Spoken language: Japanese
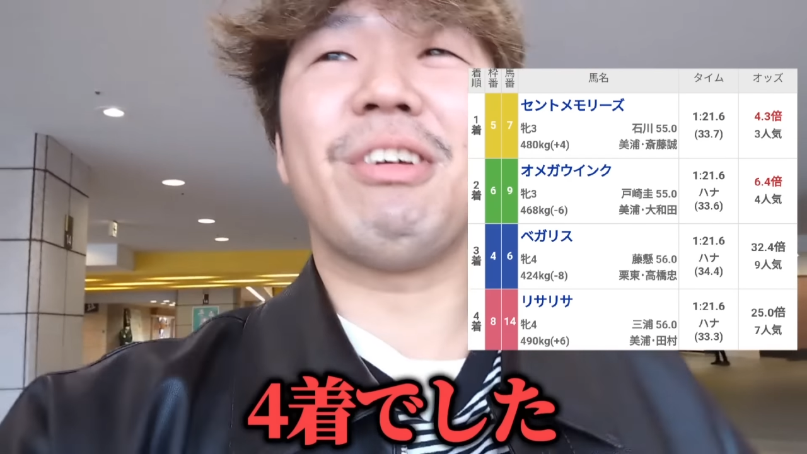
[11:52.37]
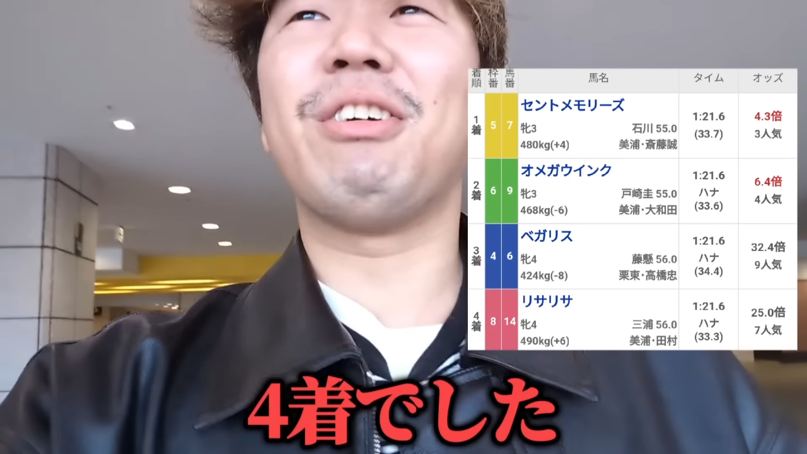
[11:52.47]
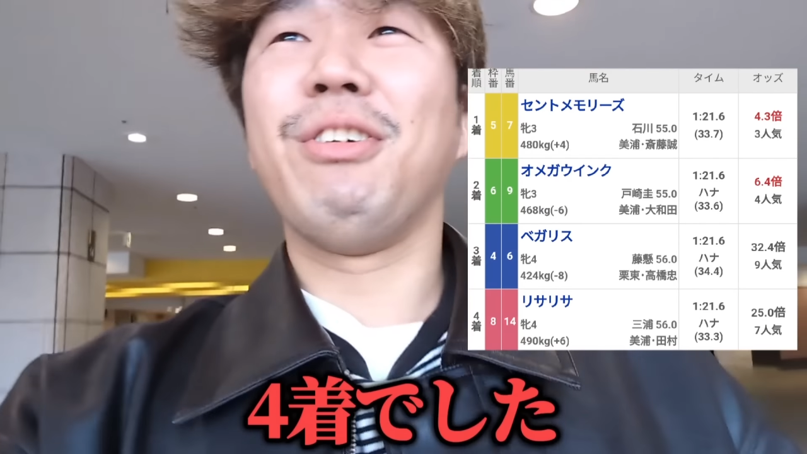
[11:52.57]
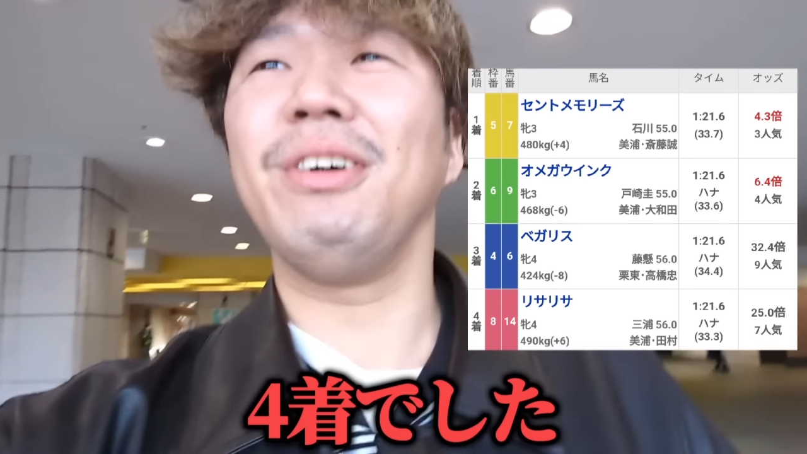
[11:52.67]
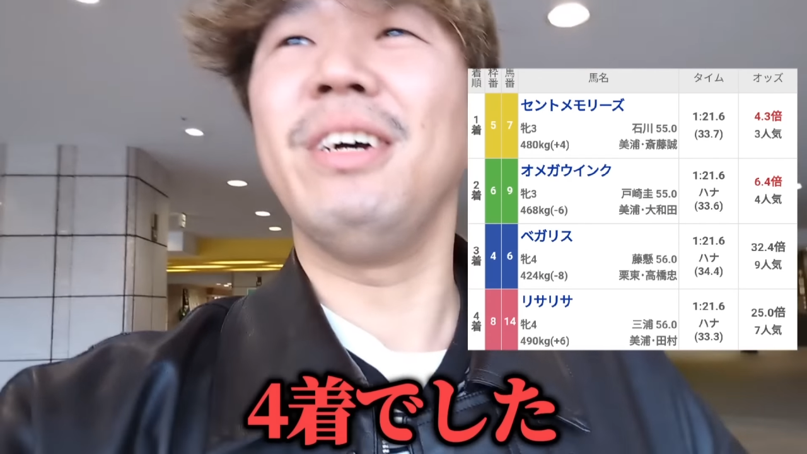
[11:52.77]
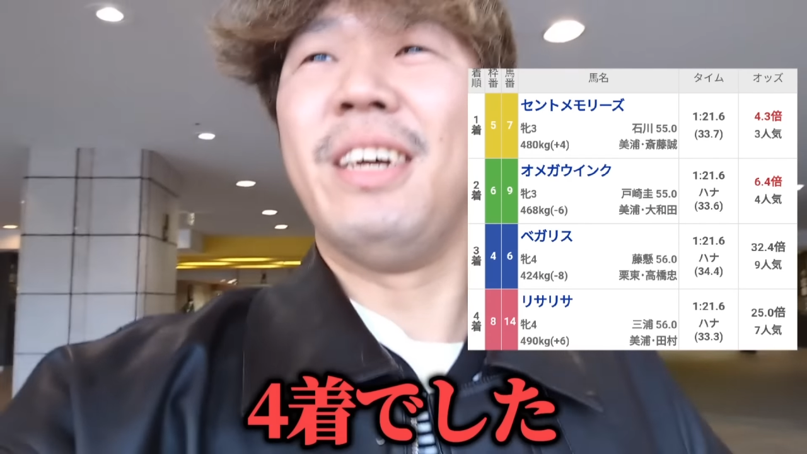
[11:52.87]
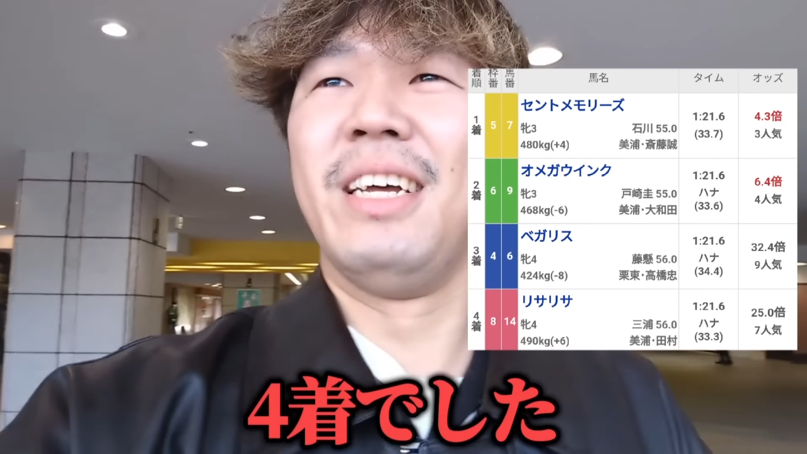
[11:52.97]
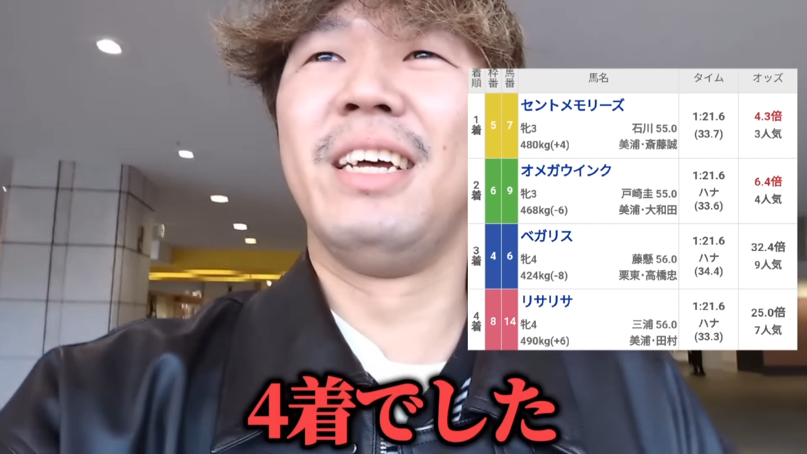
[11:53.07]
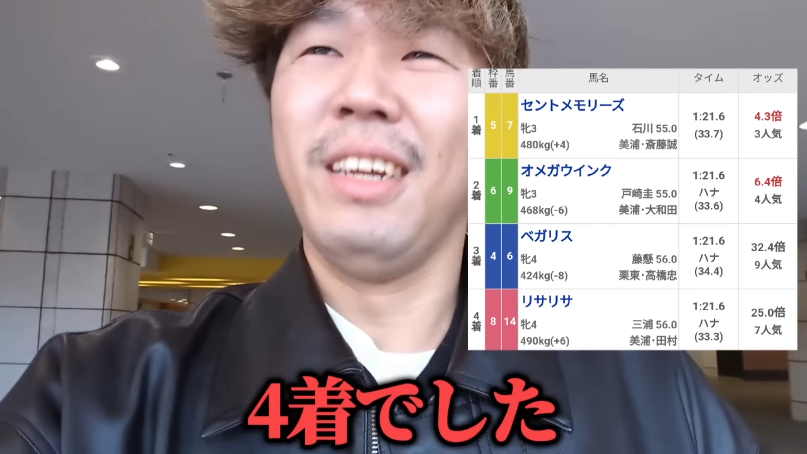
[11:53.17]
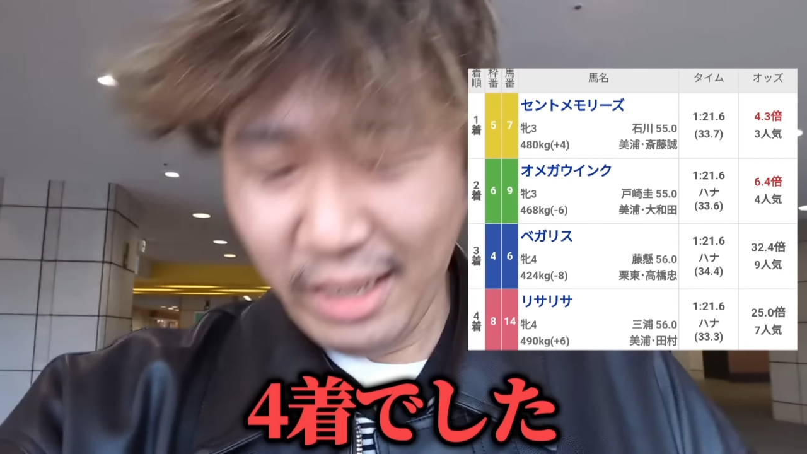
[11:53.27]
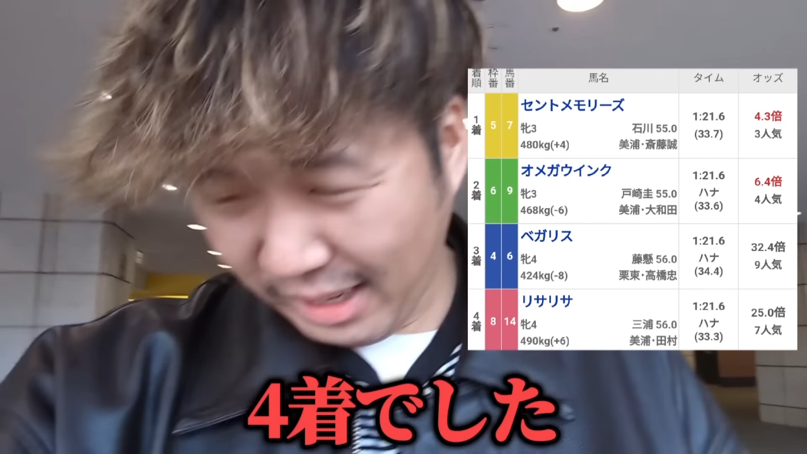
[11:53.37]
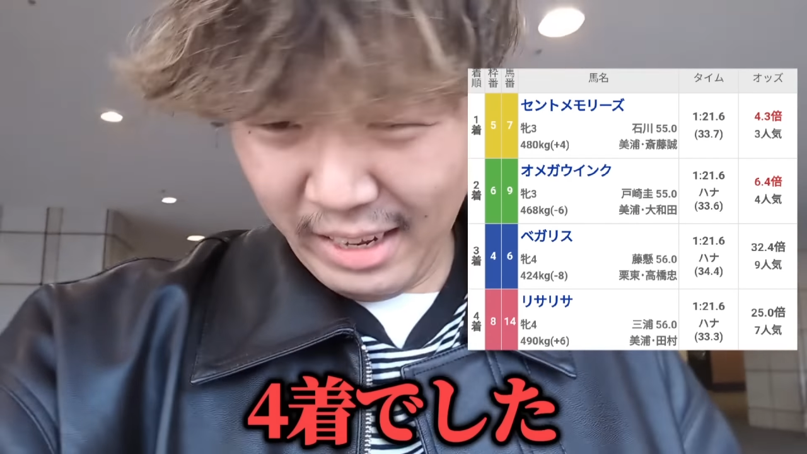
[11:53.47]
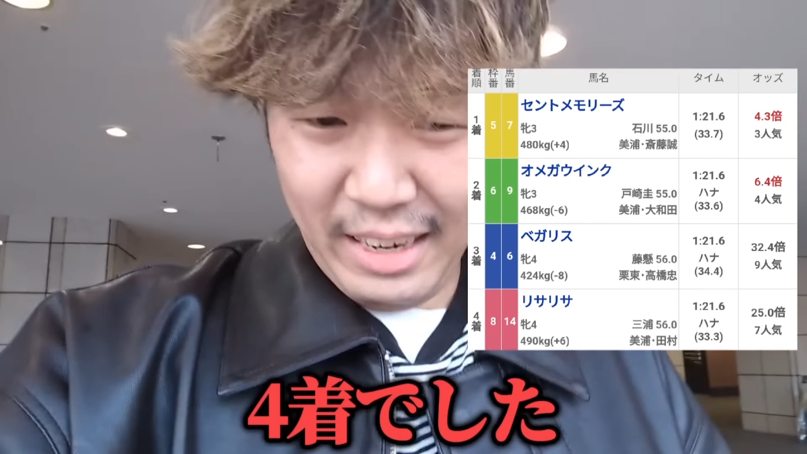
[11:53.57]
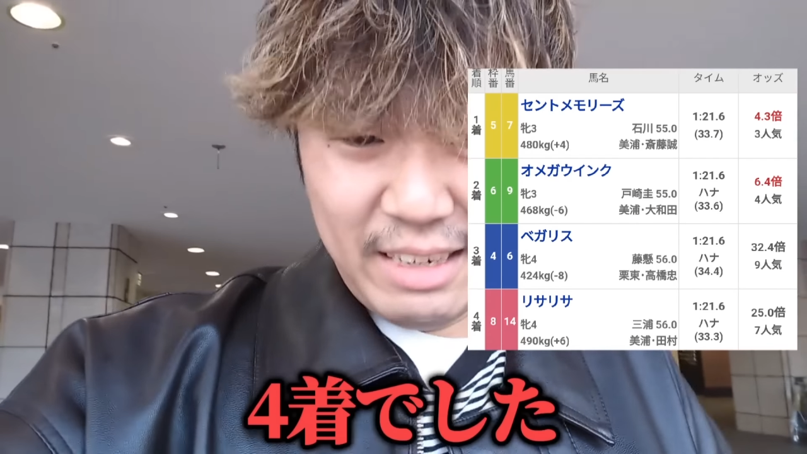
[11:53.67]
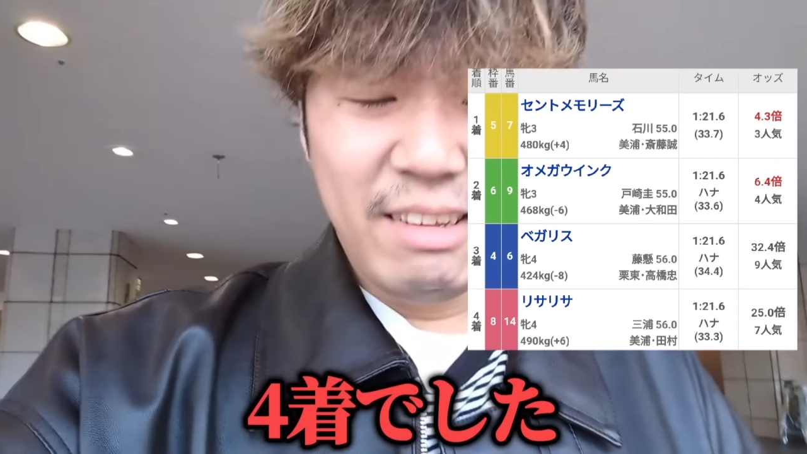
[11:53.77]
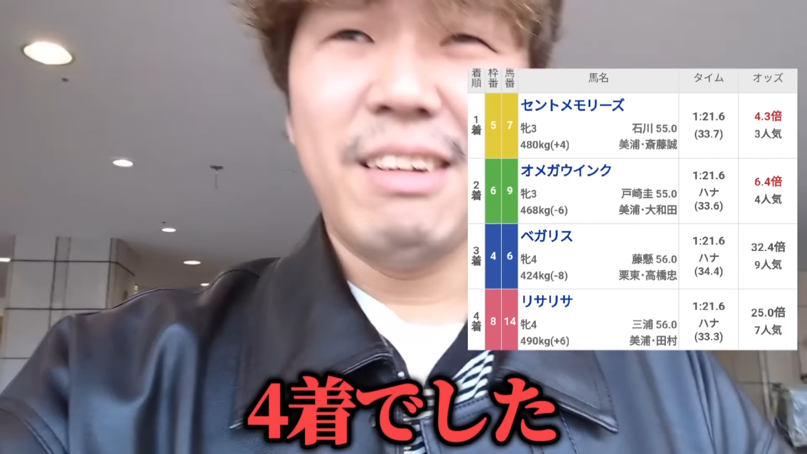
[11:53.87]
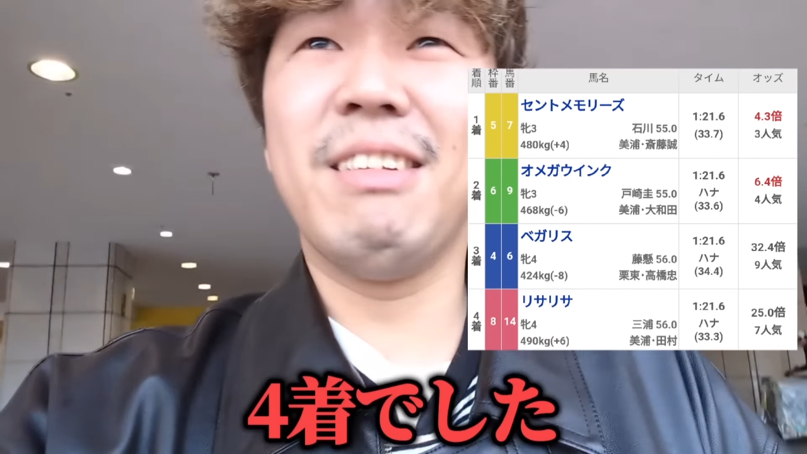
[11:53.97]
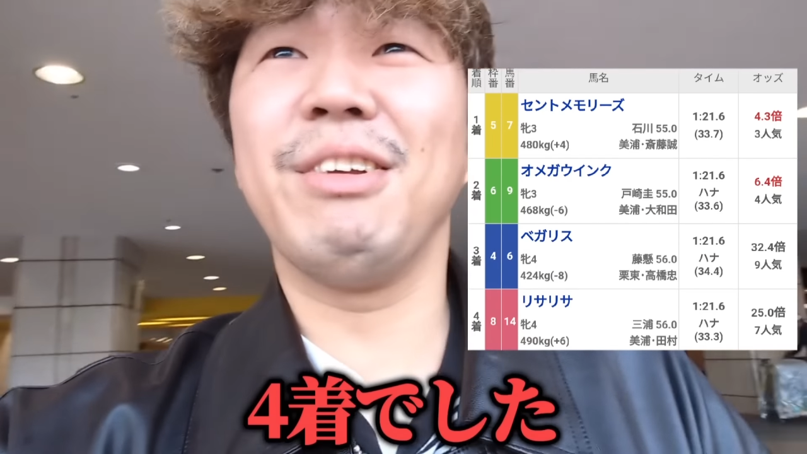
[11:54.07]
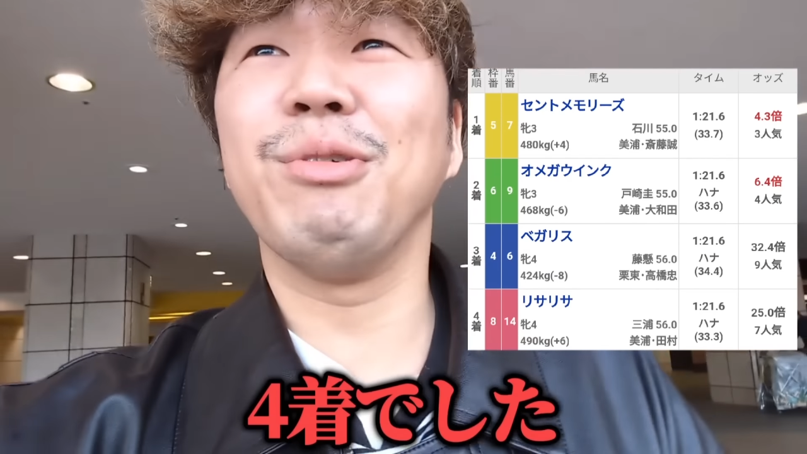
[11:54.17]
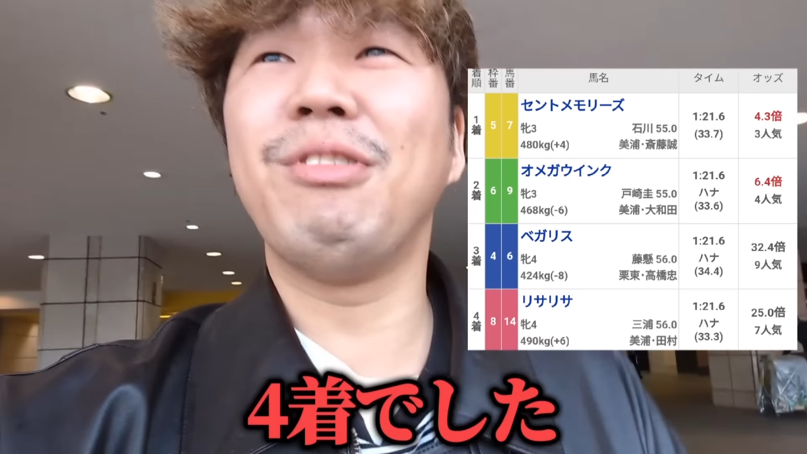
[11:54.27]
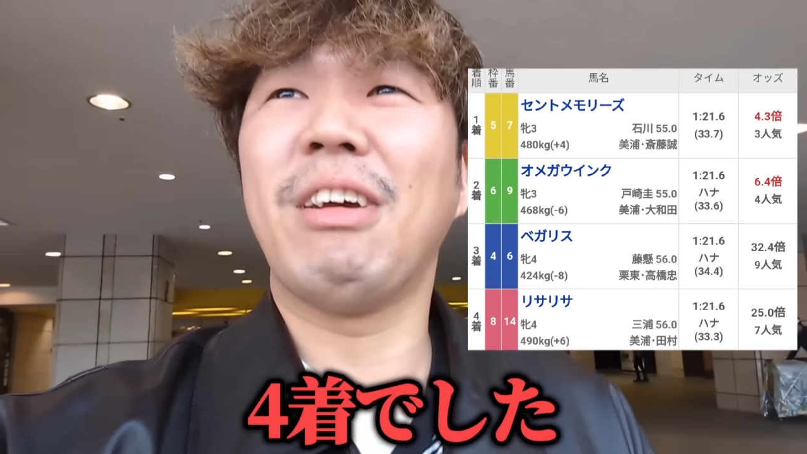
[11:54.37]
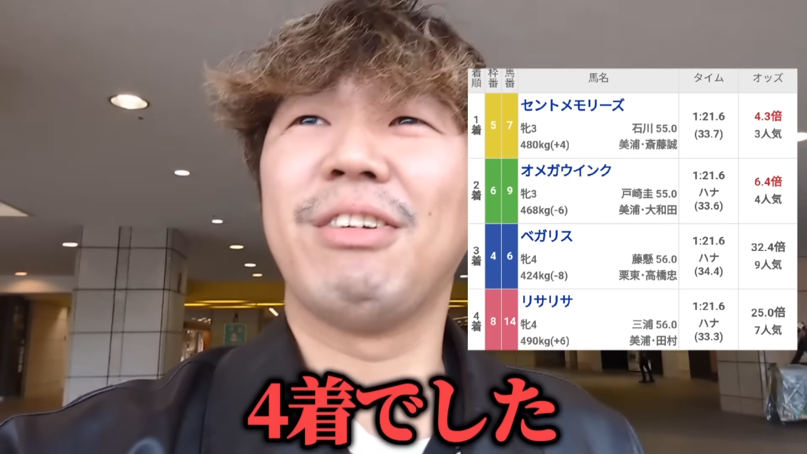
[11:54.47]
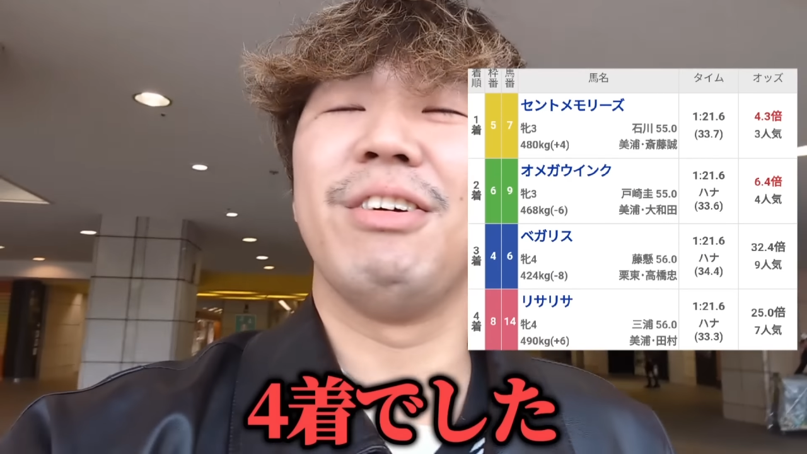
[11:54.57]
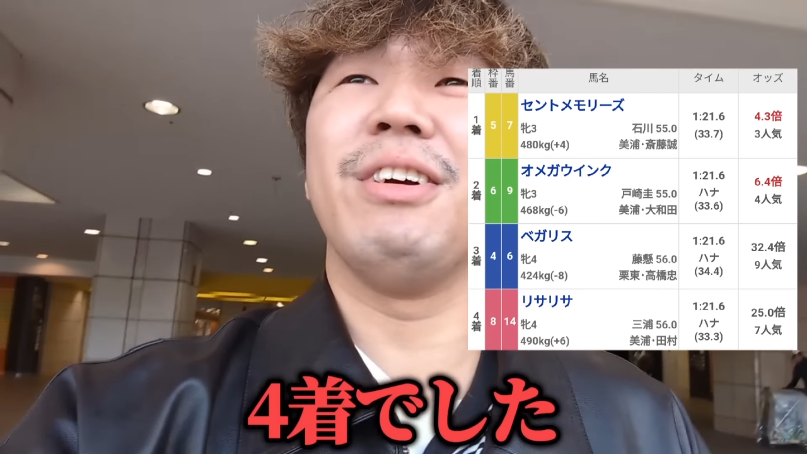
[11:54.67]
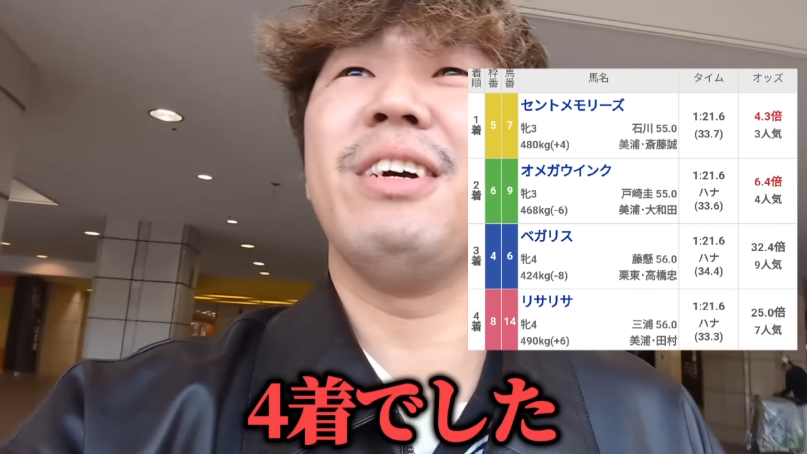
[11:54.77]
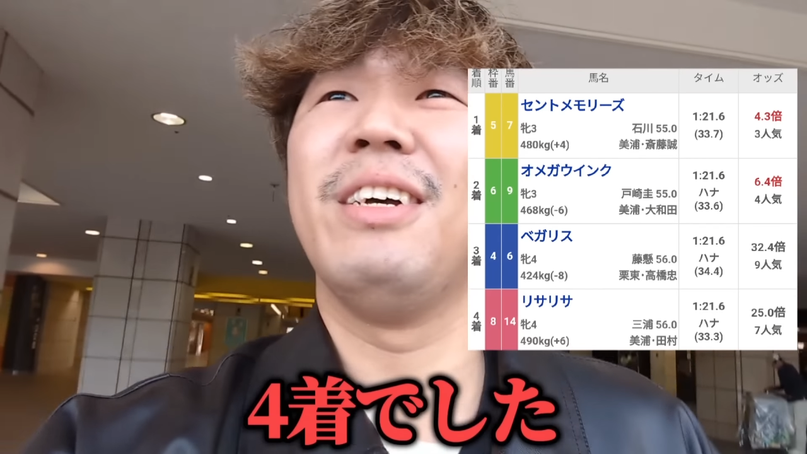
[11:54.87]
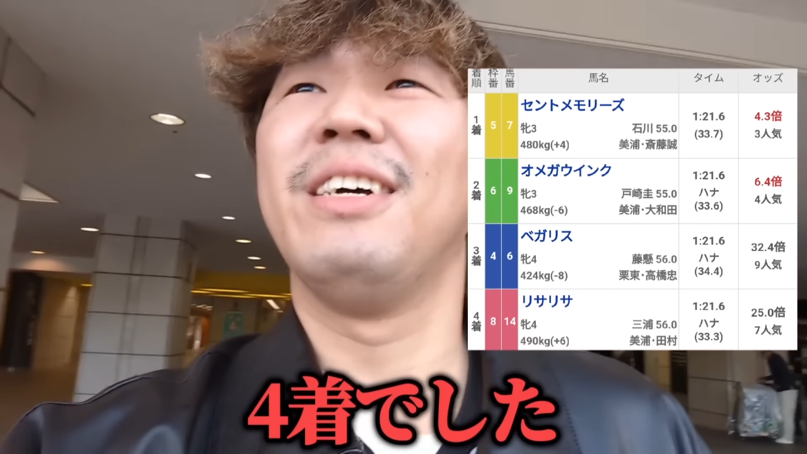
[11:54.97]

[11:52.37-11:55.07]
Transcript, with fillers: 着リサリサ4着